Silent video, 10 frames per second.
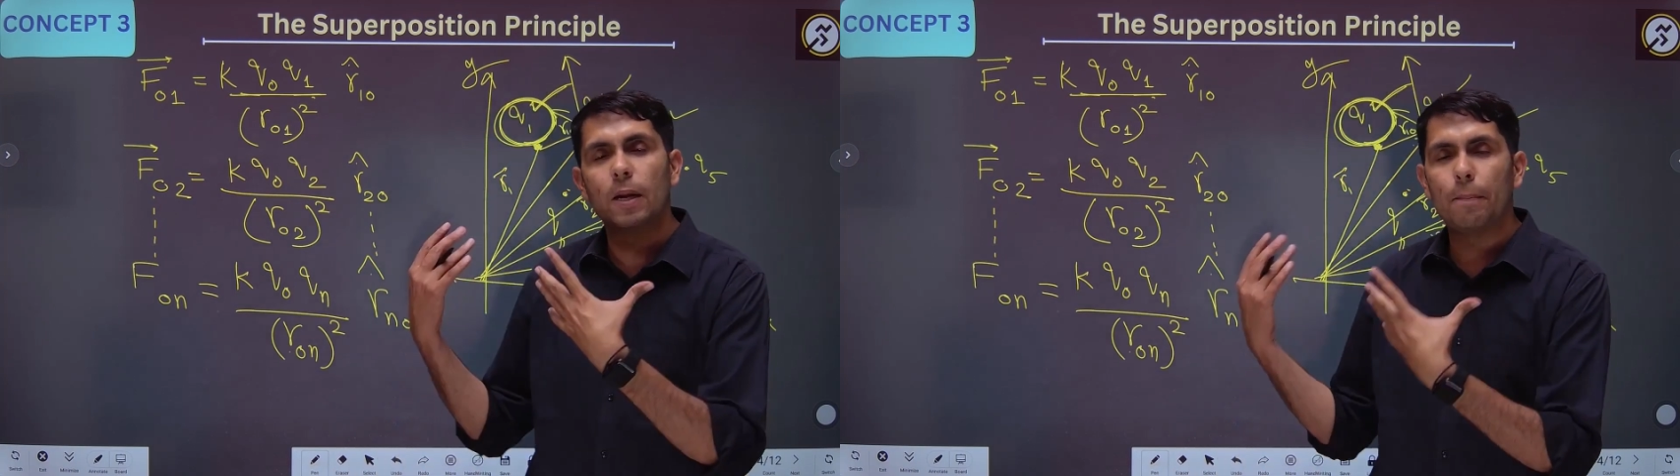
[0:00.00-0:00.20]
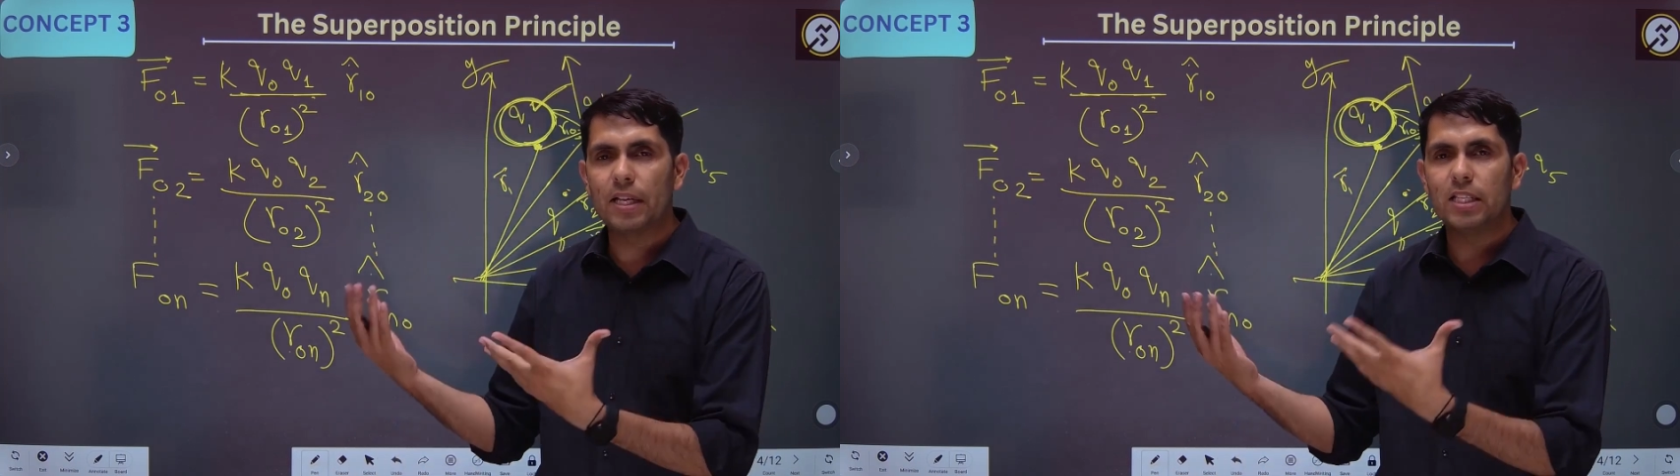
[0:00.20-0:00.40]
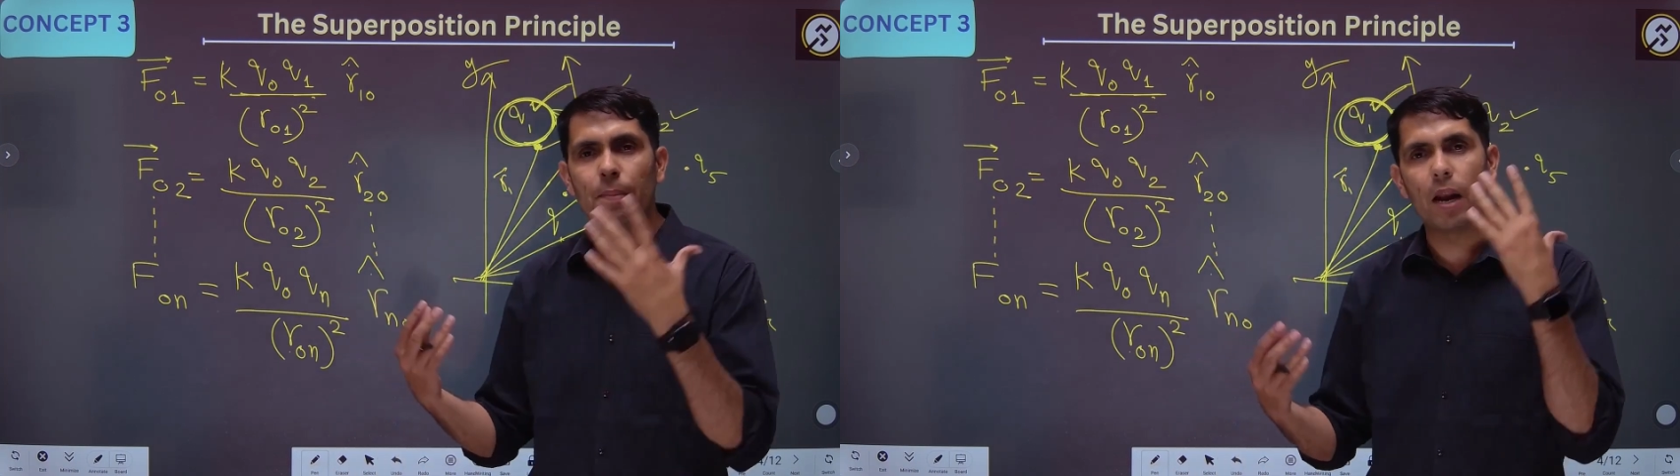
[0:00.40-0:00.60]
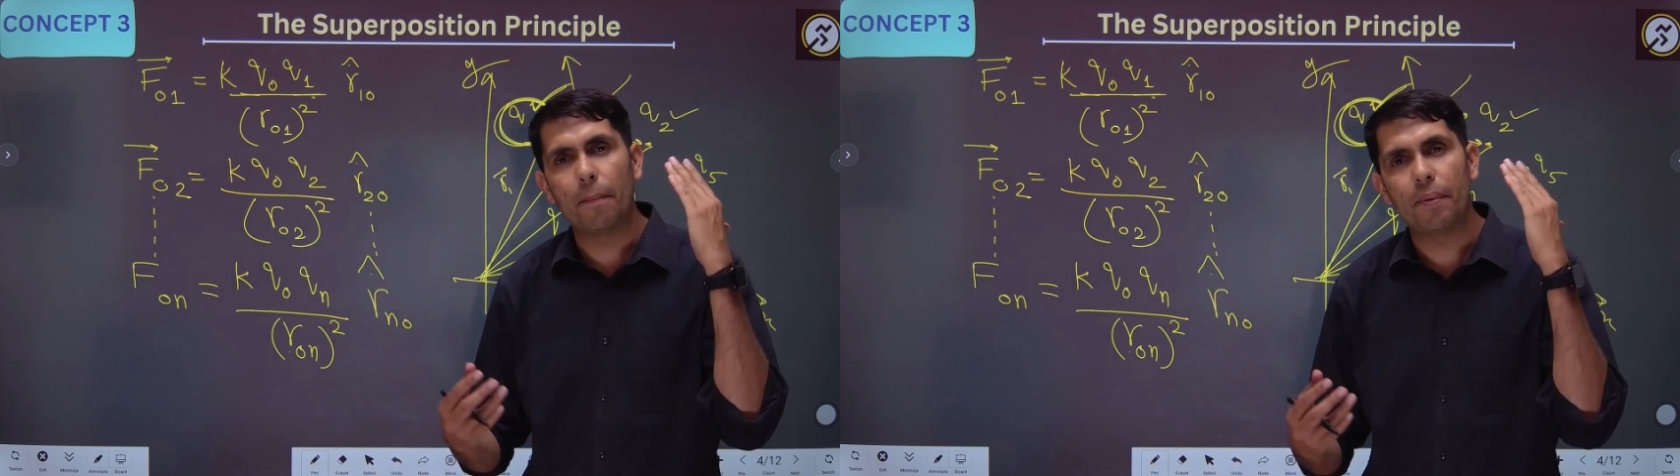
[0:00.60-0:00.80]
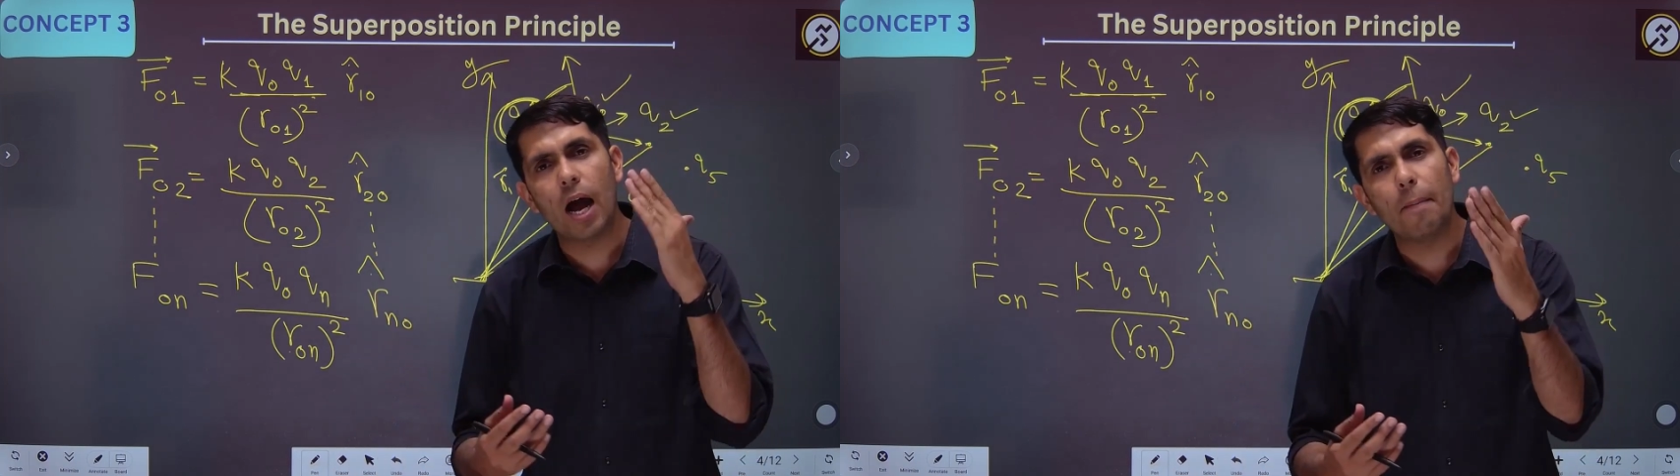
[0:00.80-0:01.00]
प्रिंसिपल
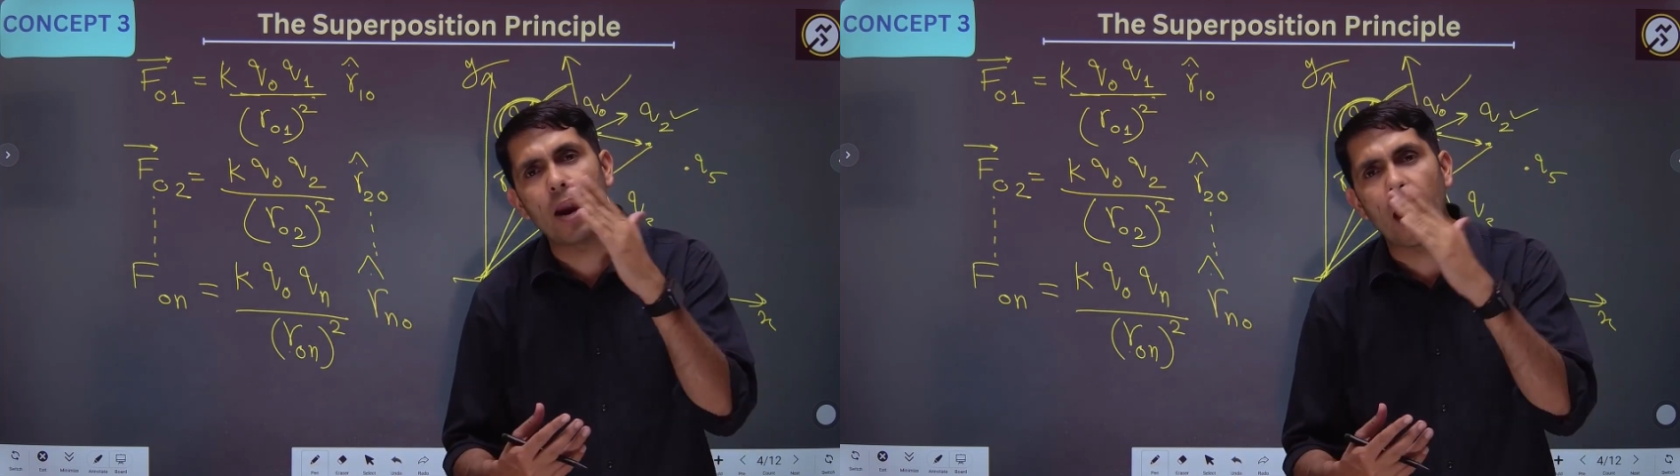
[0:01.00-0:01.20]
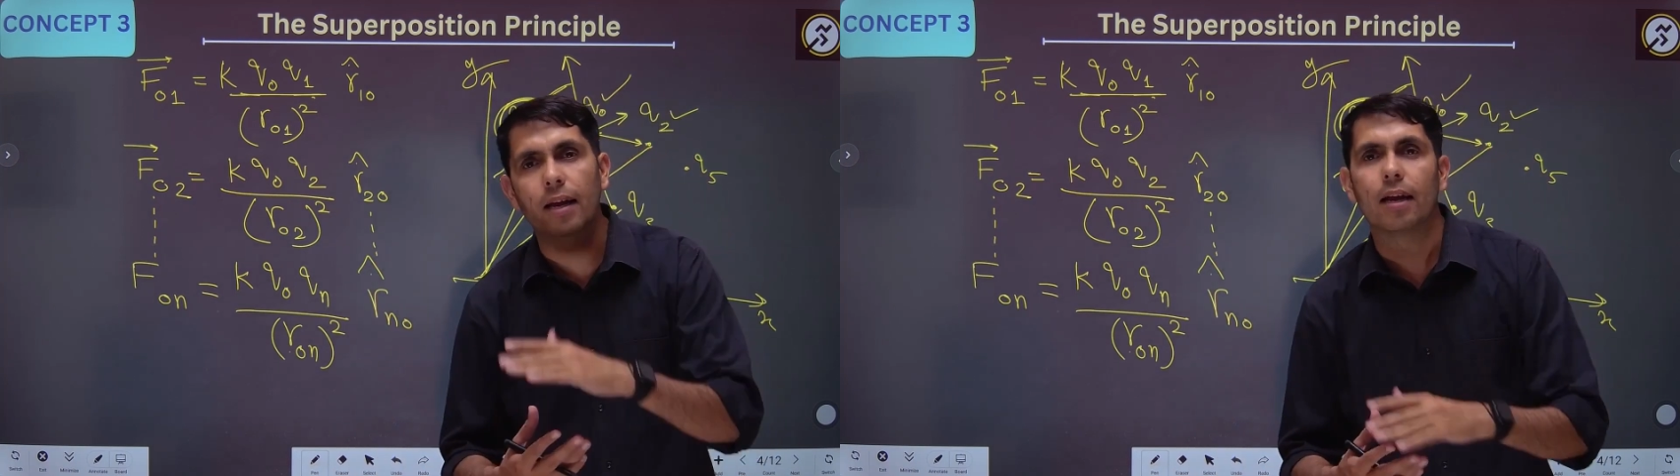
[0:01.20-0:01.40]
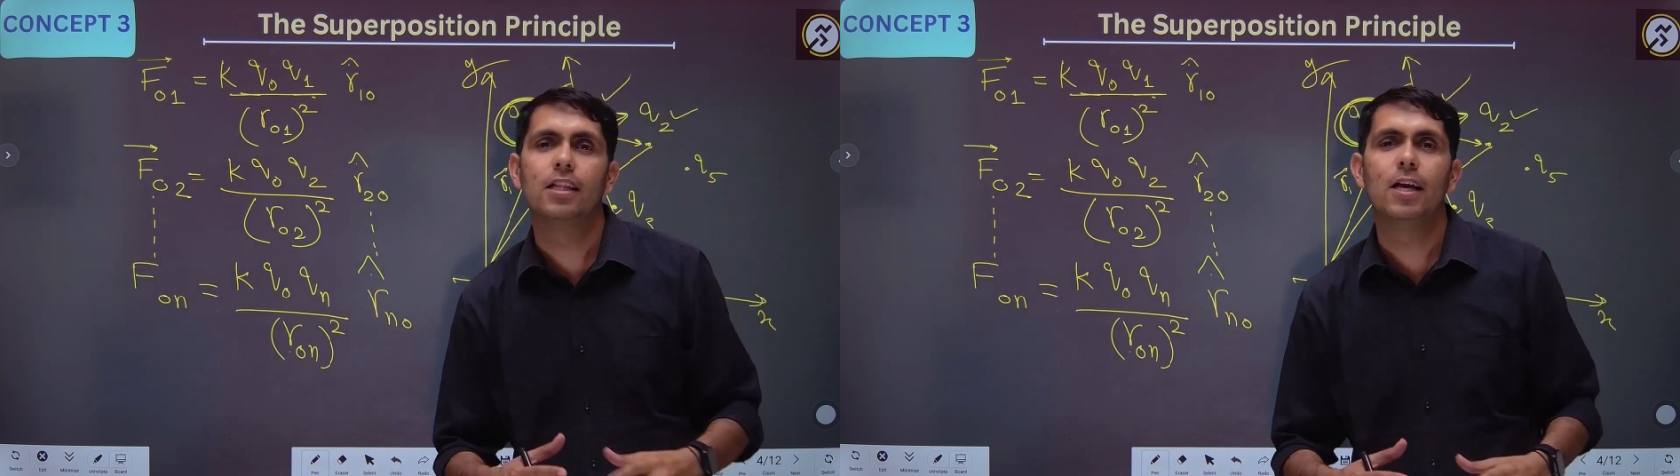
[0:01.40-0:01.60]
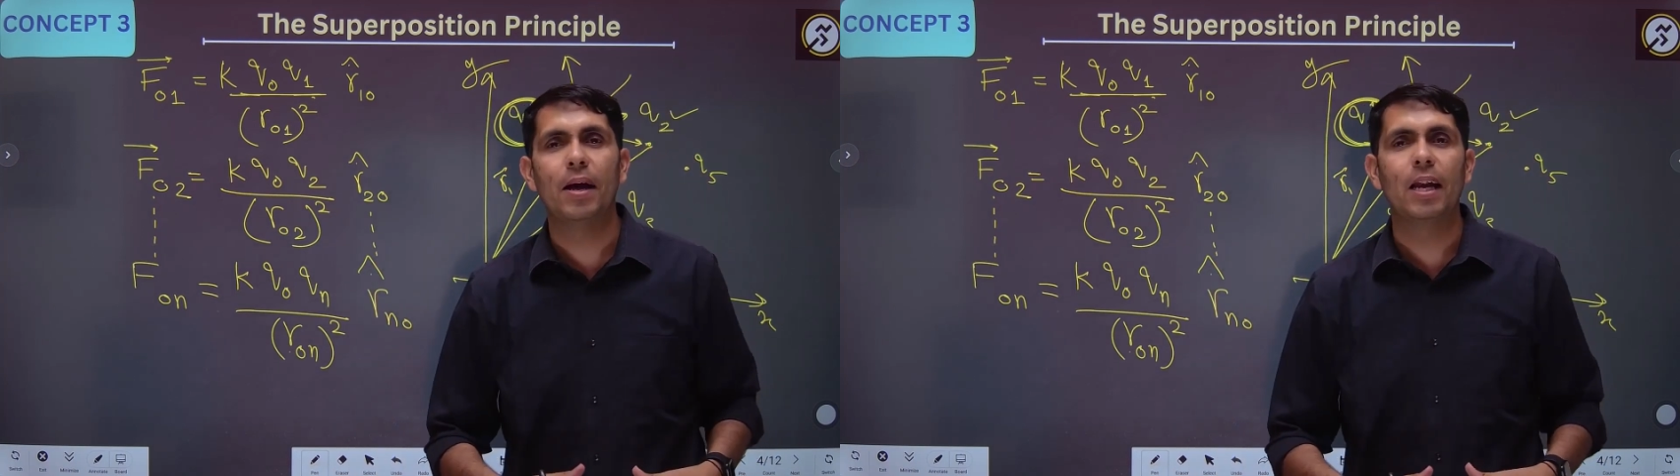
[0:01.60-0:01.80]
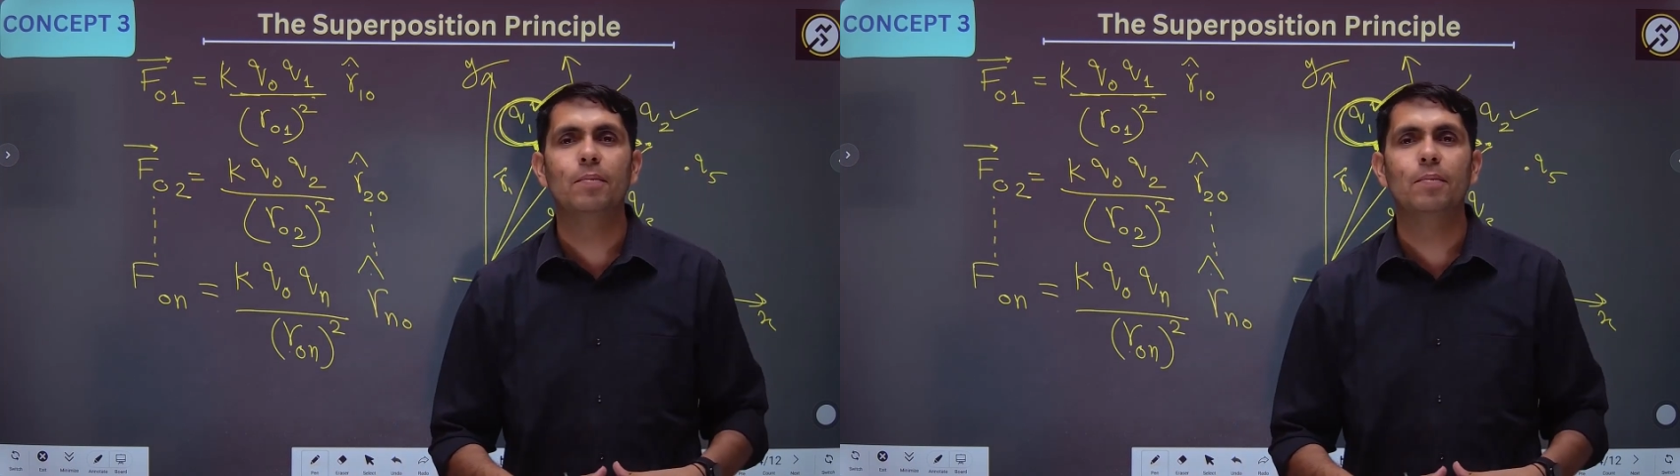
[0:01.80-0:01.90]
आपने अप्लाई कर दिया पहले